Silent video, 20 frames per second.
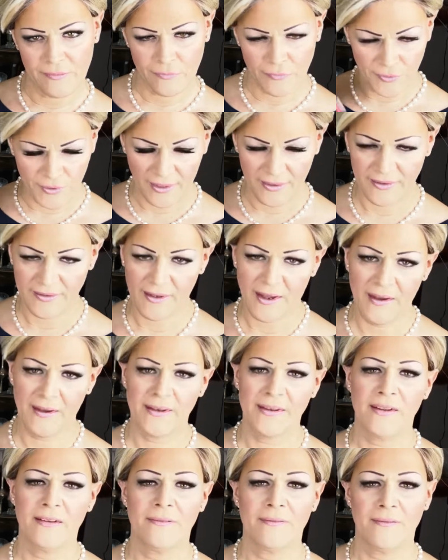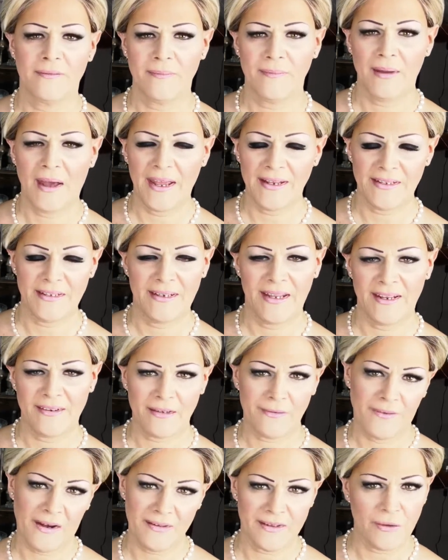von Hand einge, eingenäht
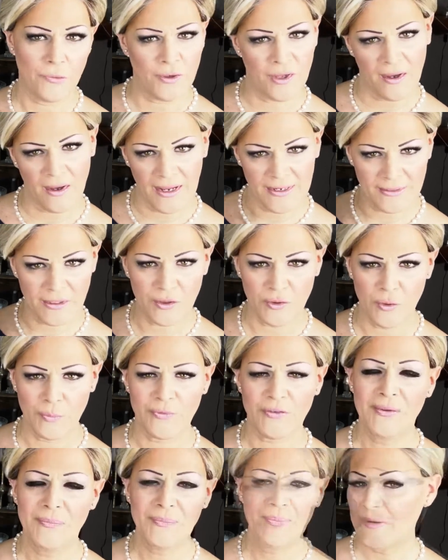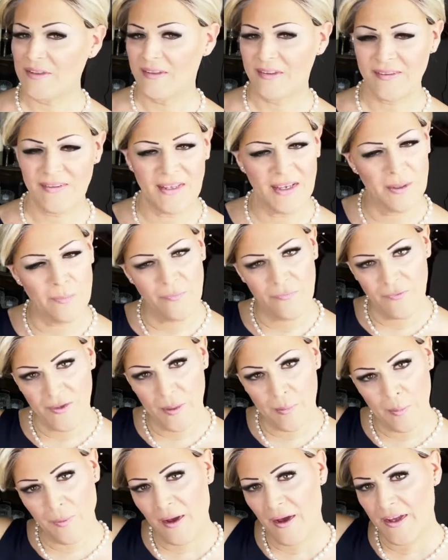quasi oder reingeknüpft, damit das hier im
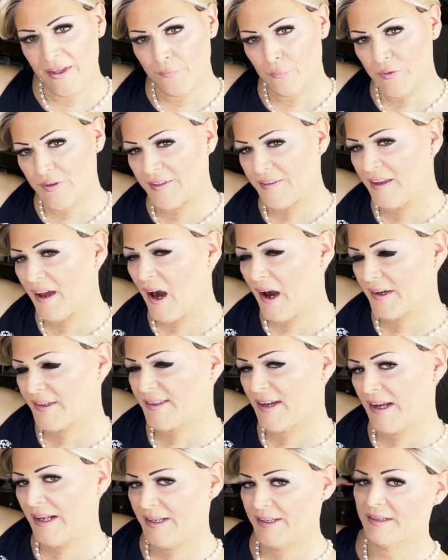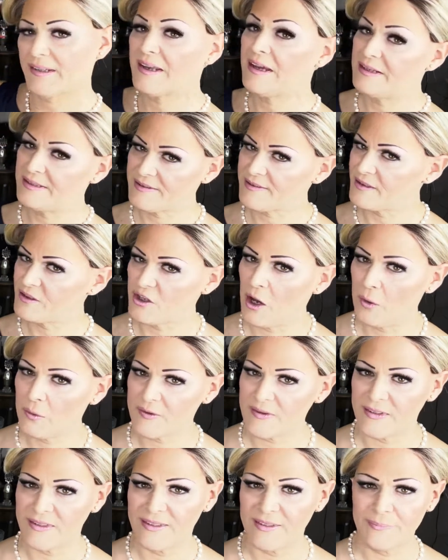Wirbelbereich, wo sich die Haare teilen, realistischer
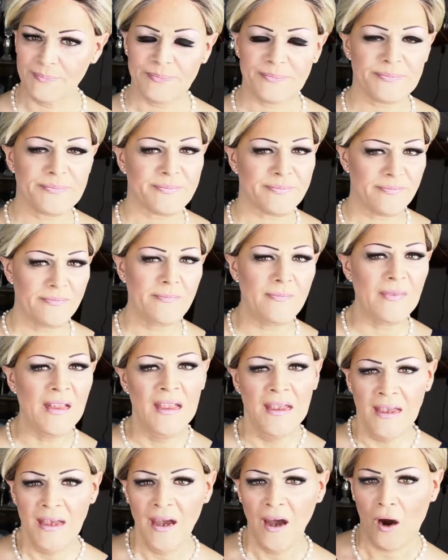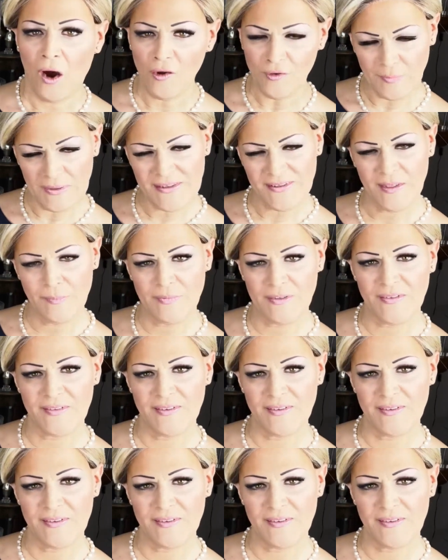aussieht. Oftmals gibt es